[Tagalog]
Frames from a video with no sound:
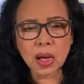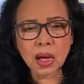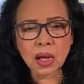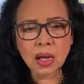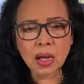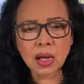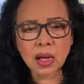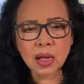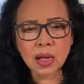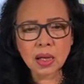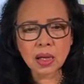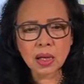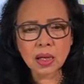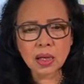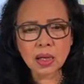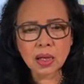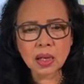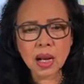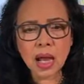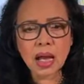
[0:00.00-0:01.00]
uh,
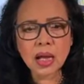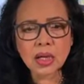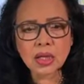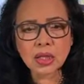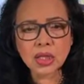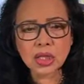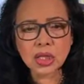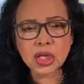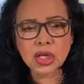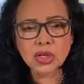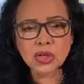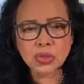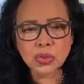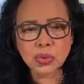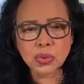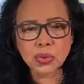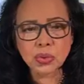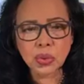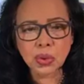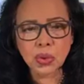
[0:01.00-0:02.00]
lung
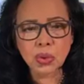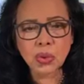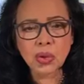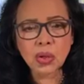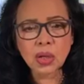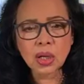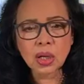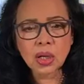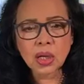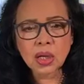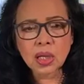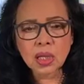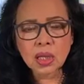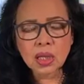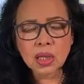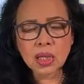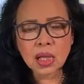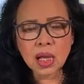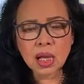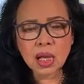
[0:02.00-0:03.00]
tissue no
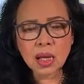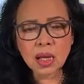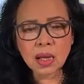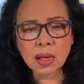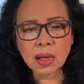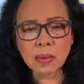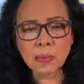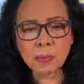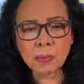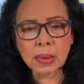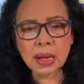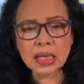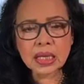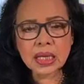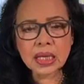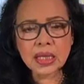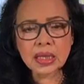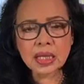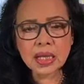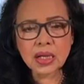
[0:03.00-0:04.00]
na
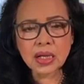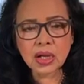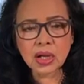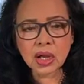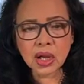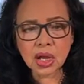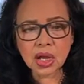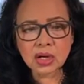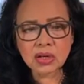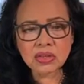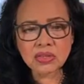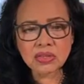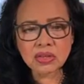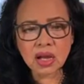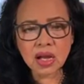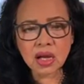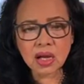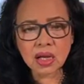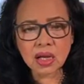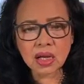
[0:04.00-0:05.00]
pagitan ng air
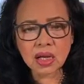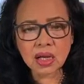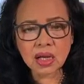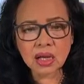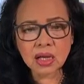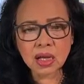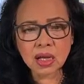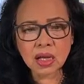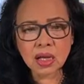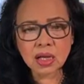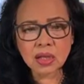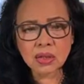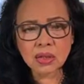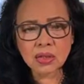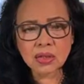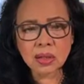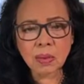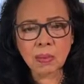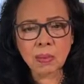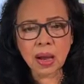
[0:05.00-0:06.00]
sac uh,
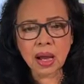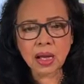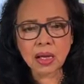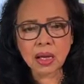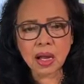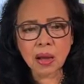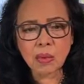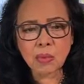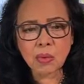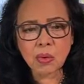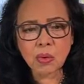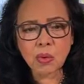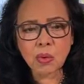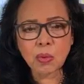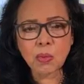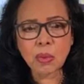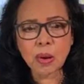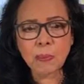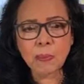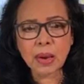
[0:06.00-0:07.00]
sa baga mo
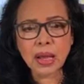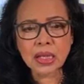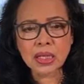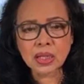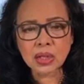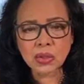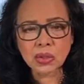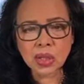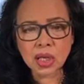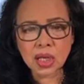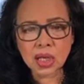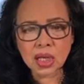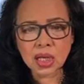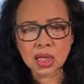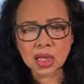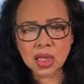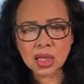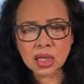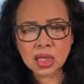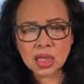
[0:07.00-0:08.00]
kumapal yun eh
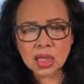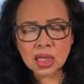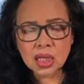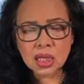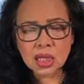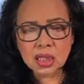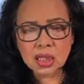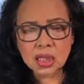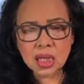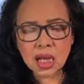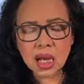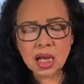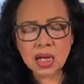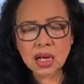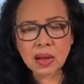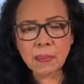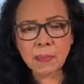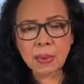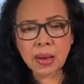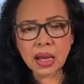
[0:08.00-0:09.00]
kaya
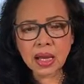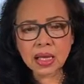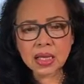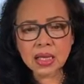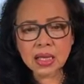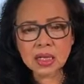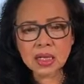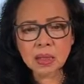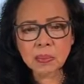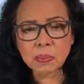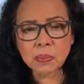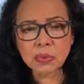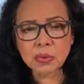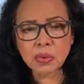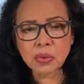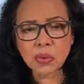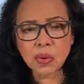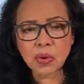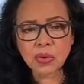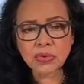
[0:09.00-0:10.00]
napakahirap
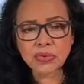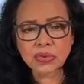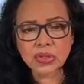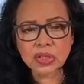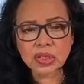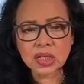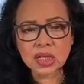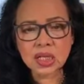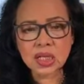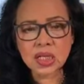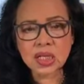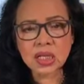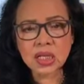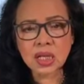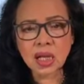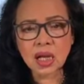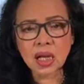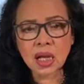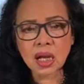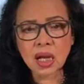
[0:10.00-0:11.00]
yung oxygen
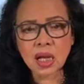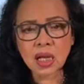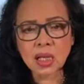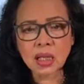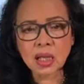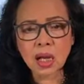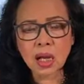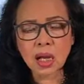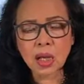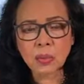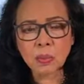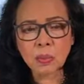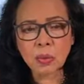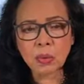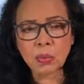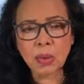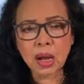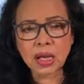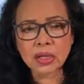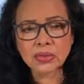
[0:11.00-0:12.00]
uh, na
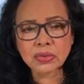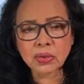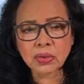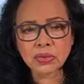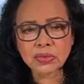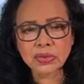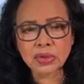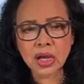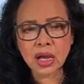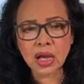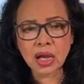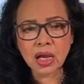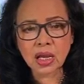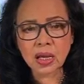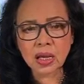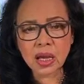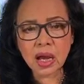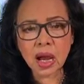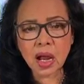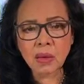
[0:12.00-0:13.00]
pumasok sa
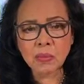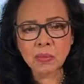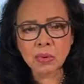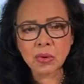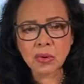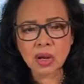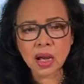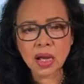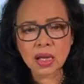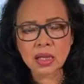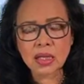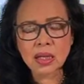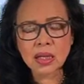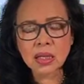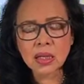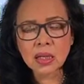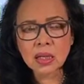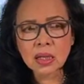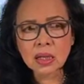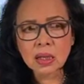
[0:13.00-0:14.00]
alveoli